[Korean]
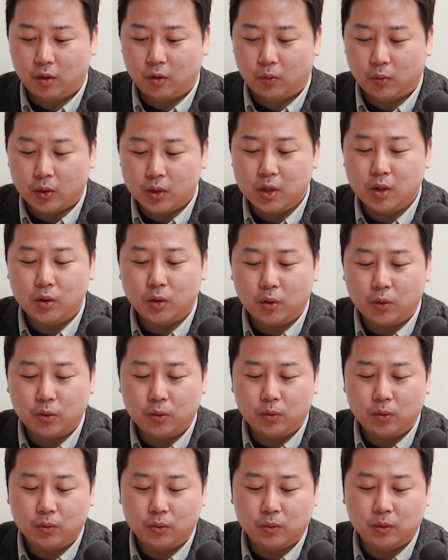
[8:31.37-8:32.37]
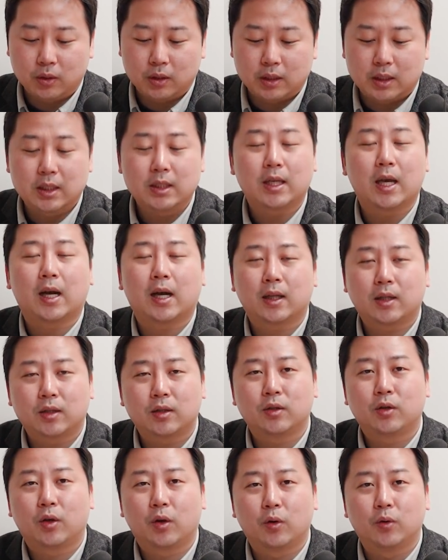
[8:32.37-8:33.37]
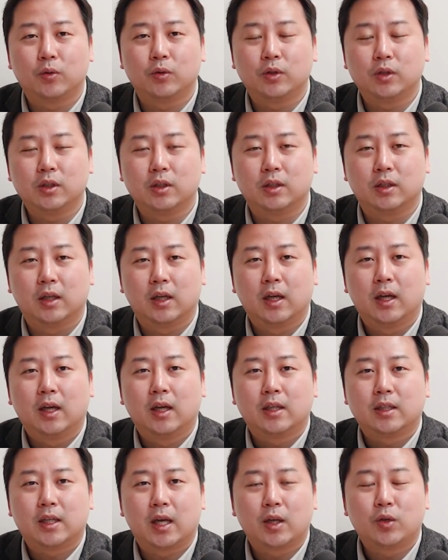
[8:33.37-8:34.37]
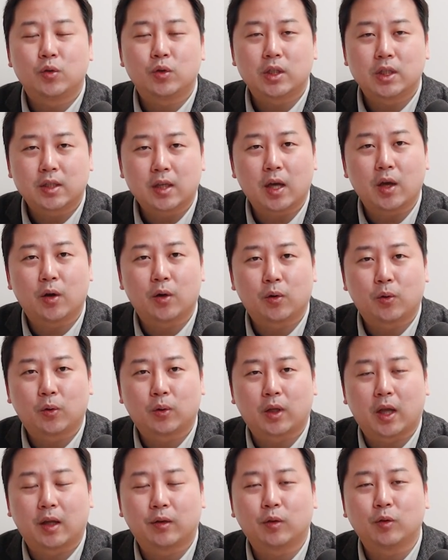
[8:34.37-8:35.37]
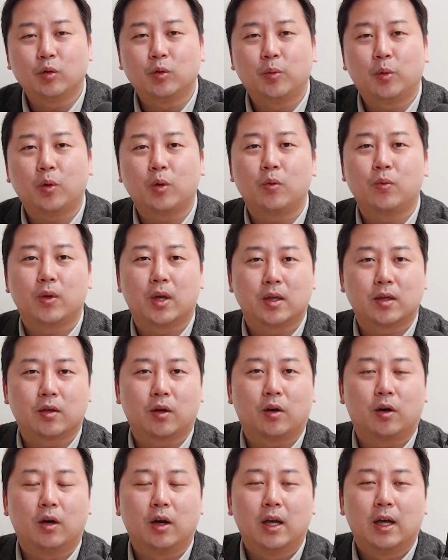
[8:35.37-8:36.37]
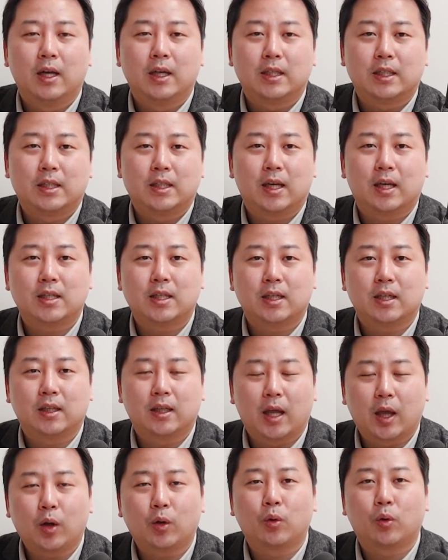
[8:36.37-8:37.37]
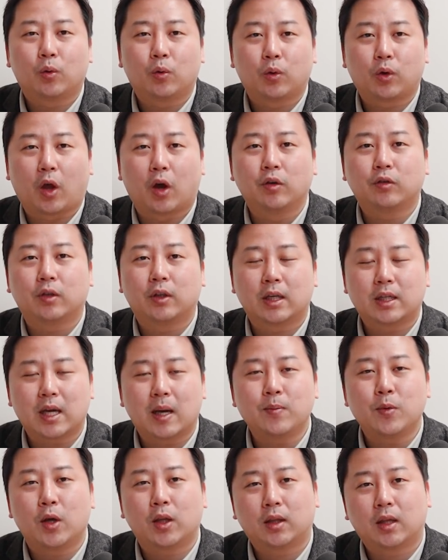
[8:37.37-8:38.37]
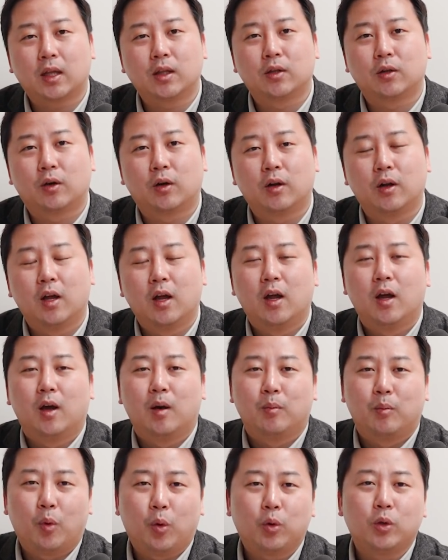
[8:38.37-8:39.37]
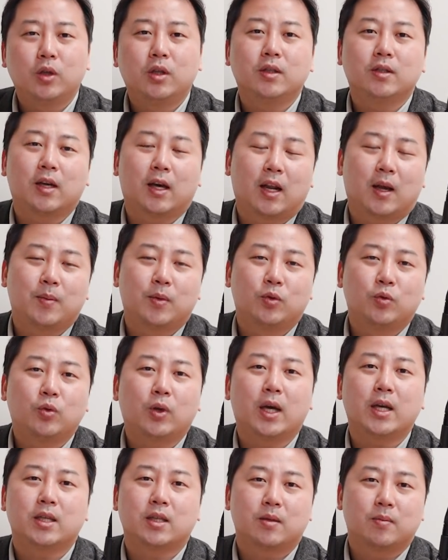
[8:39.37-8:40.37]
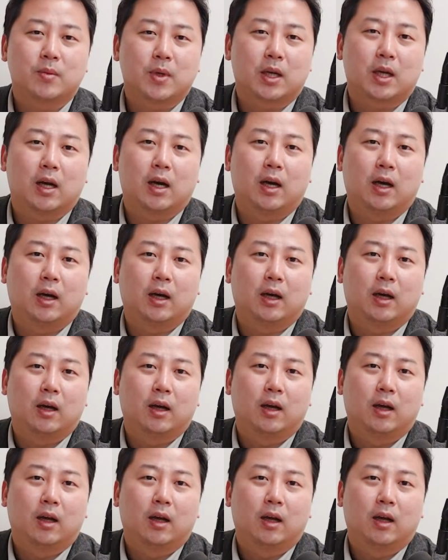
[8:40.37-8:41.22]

원희룡 지사 같은 경우는 제주지사였고 대선 후보를 위해서 지사직을 내려놓고 경선에 참여했다는 걸 모르는 사람이 누가 있습니까?